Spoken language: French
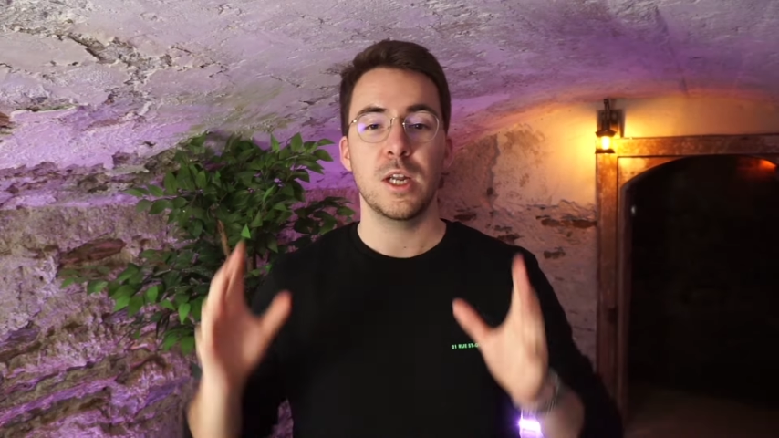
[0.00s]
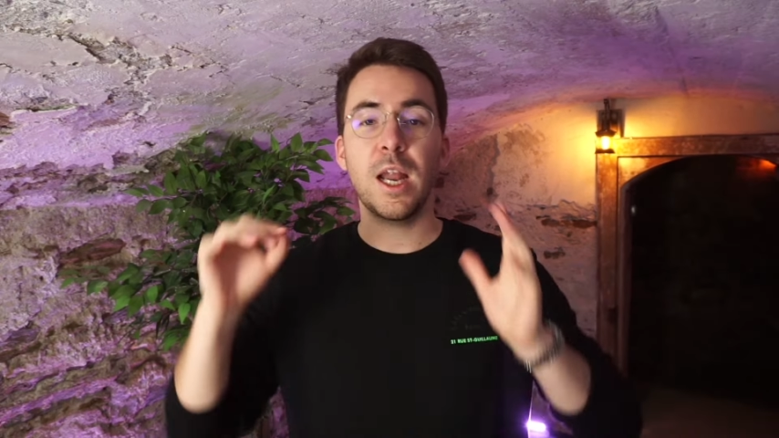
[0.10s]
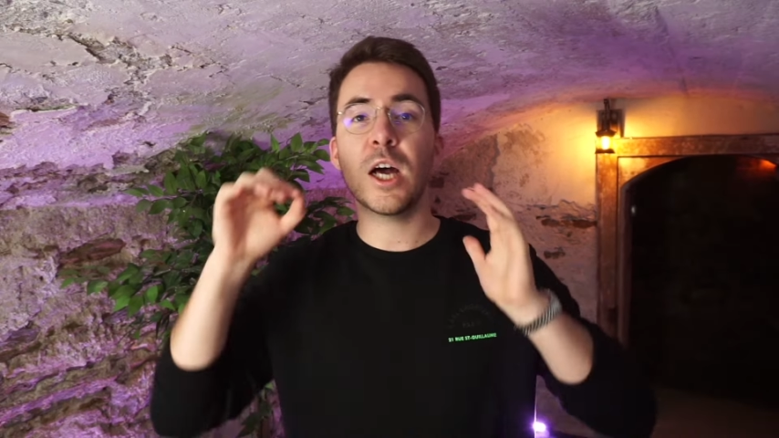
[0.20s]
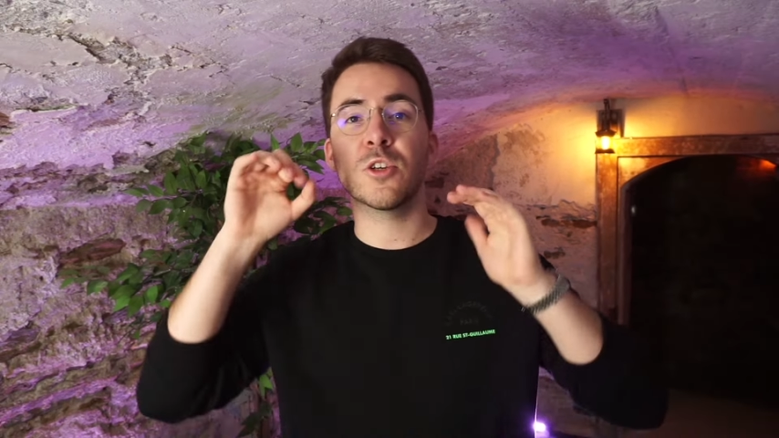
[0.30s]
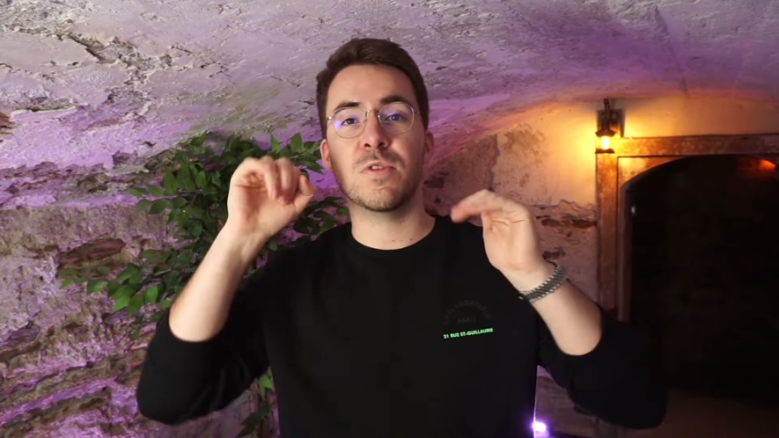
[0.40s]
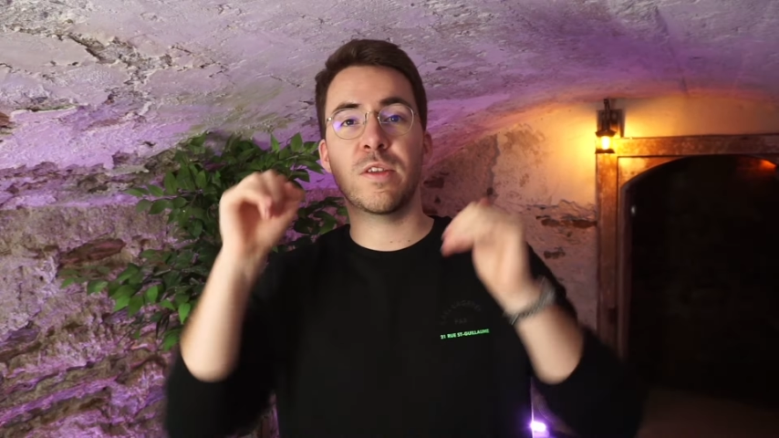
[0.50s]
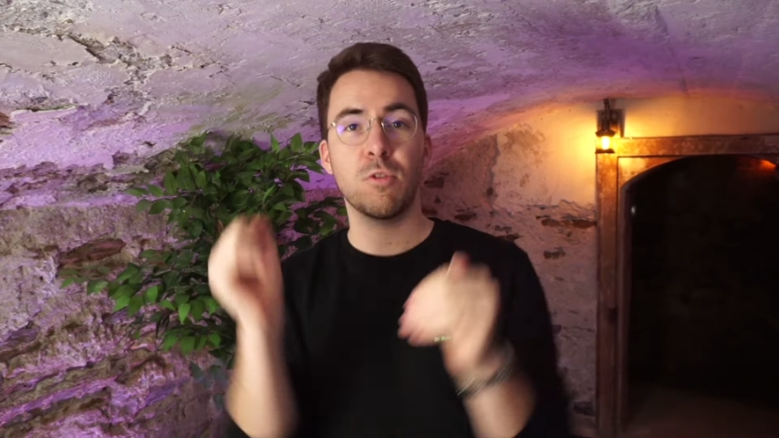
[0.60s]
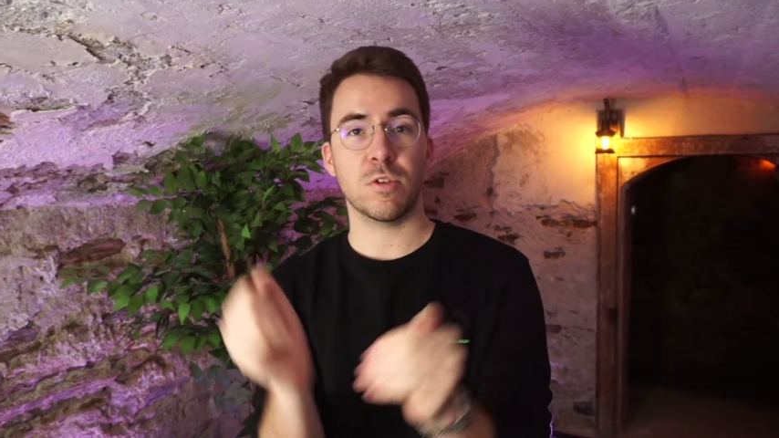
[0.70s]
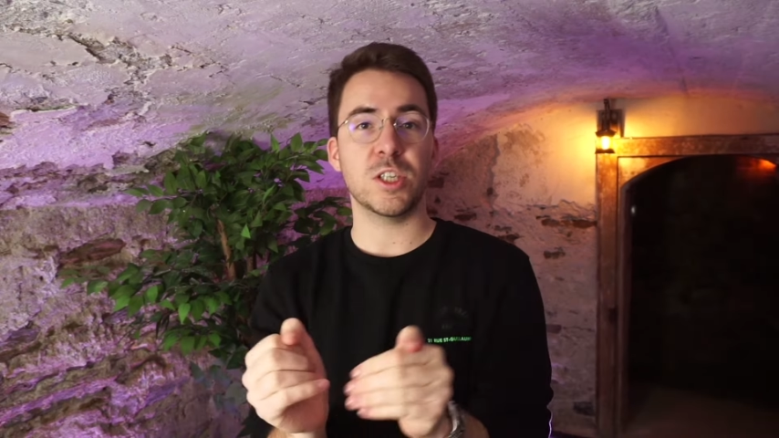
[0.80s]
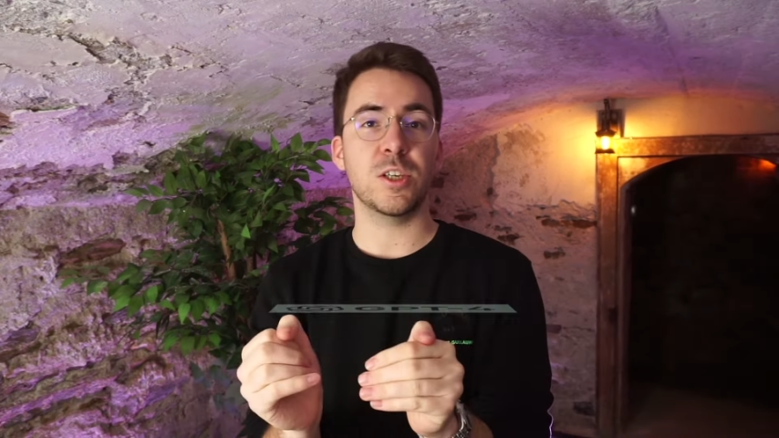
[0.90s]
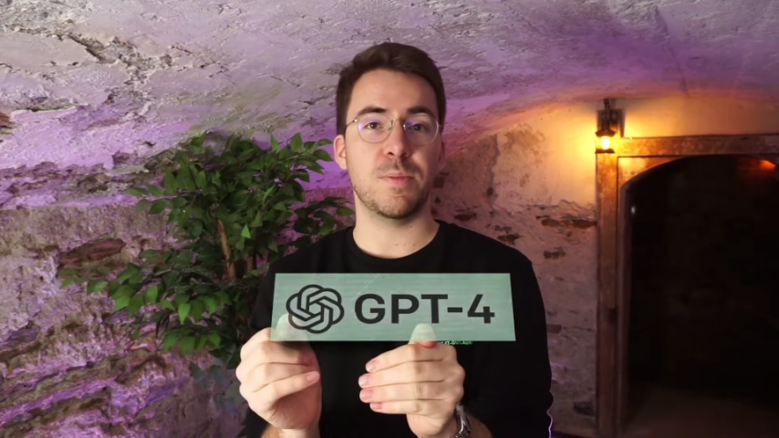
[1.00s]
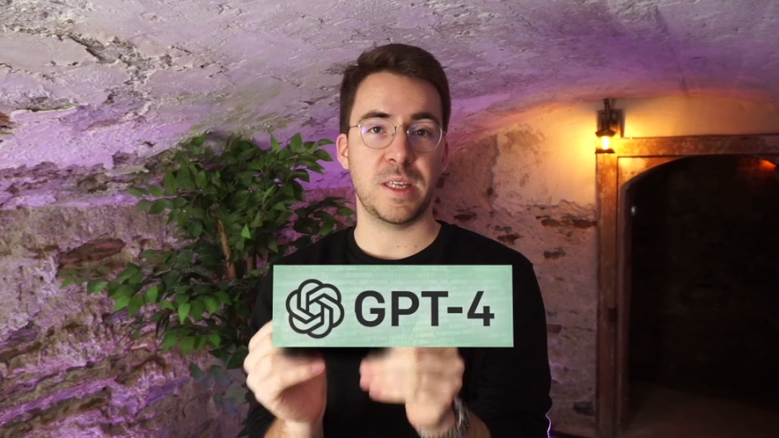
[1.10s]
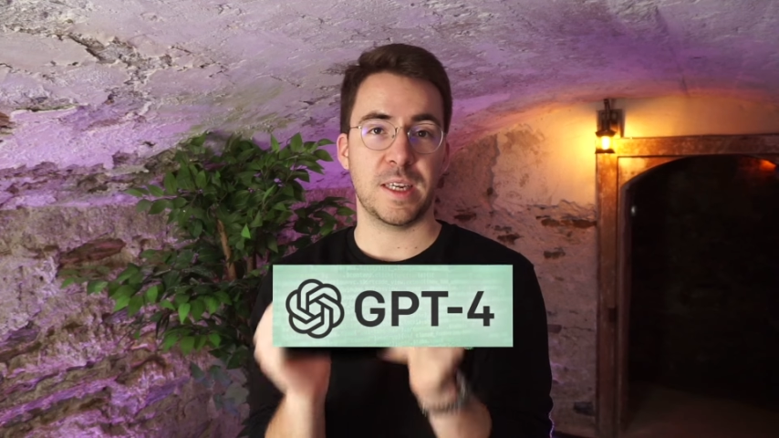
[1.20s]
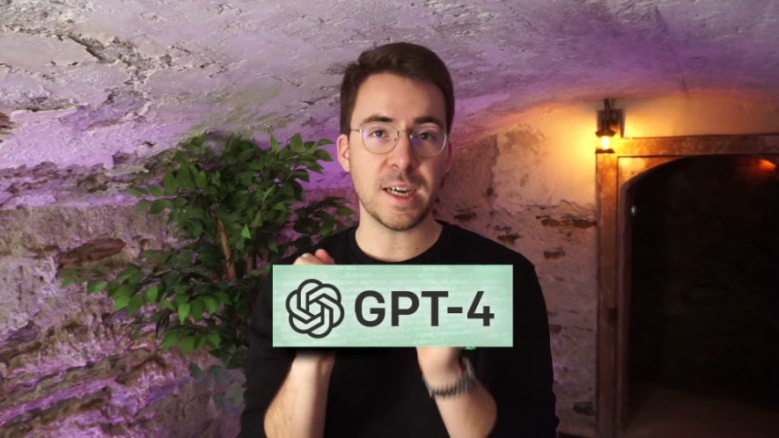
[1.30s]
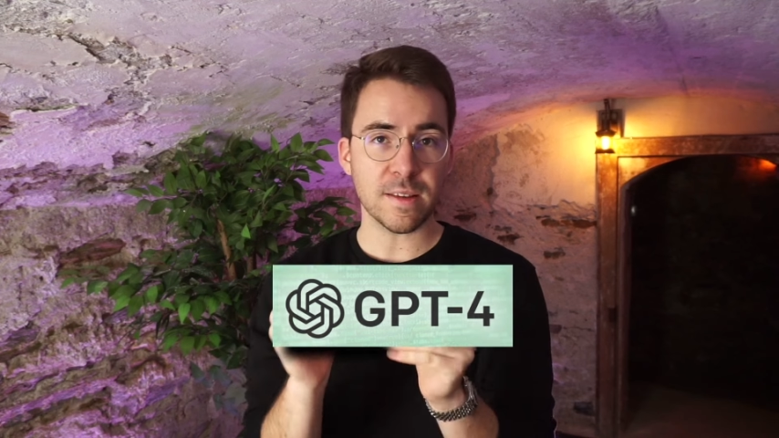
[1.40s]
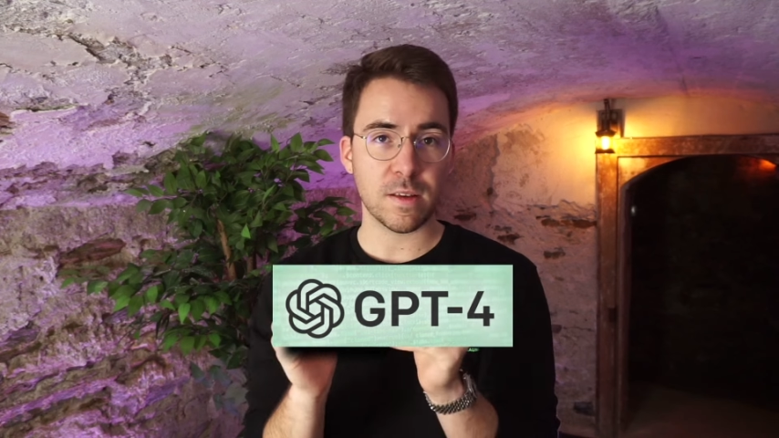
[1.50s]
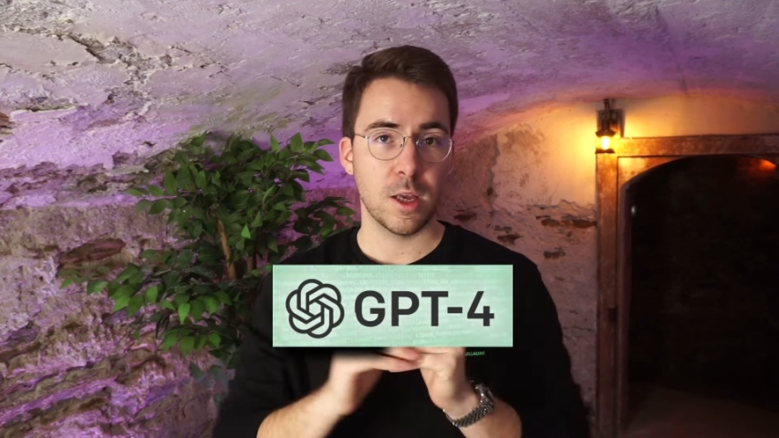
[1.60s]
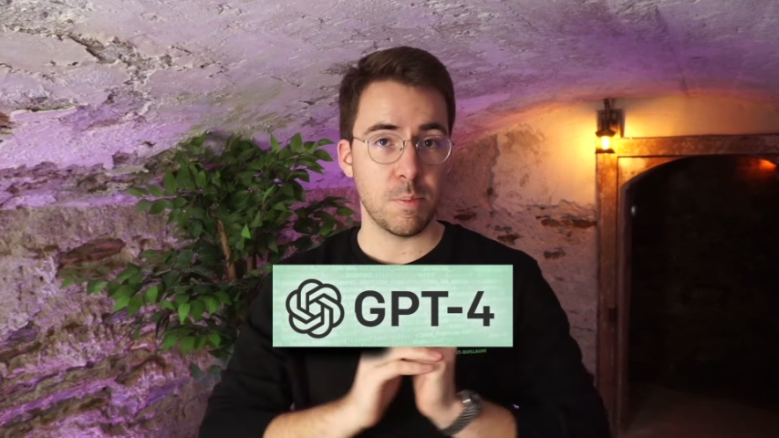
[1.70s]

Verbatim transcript: Là je vais être sur ChatGPT 4,